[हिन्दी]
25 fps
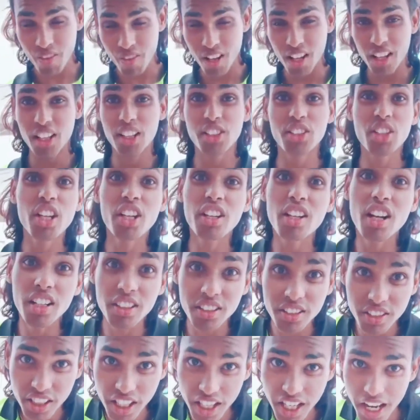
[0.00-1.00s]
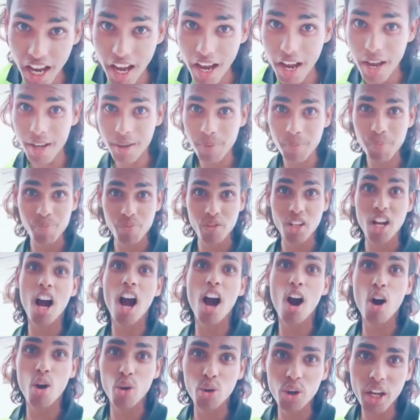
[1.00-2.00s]
इतनी खट्टी है
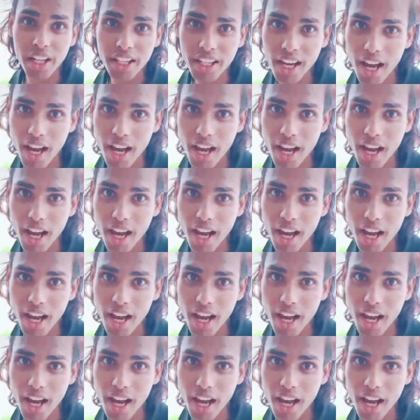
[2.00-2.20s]
खाओगे क्या